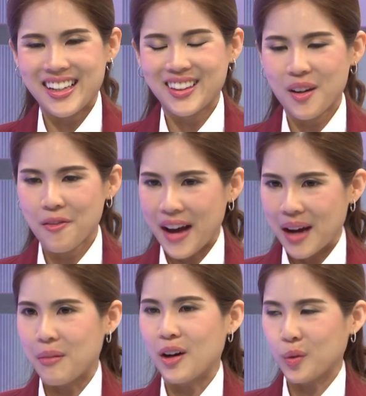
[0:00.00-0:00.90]
ที่ต้องฝา
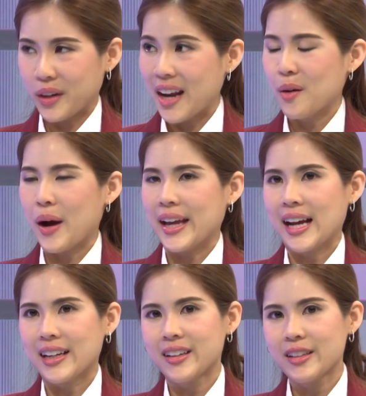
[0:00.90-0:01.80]
กบอกทุกท่านไว้
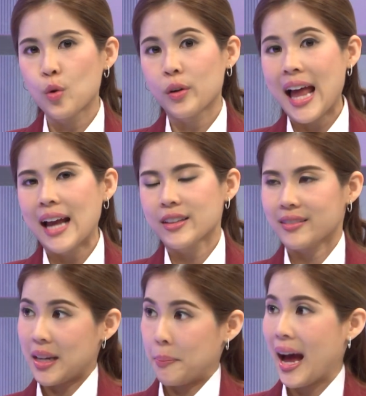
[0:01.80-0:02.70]
ค่ะคือยุคแรกเรา
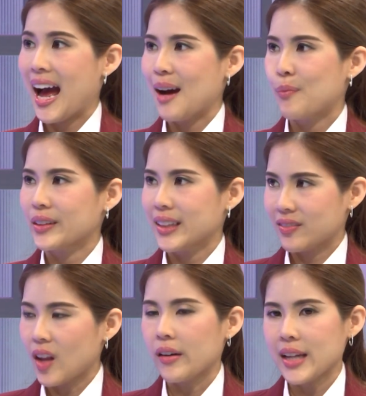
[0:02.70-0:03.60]
จะติดภาพว่า
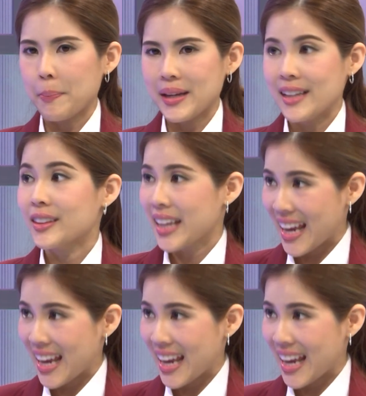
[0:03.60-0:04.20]
TikTok เนี่ยเป็นเอนเตอร์เท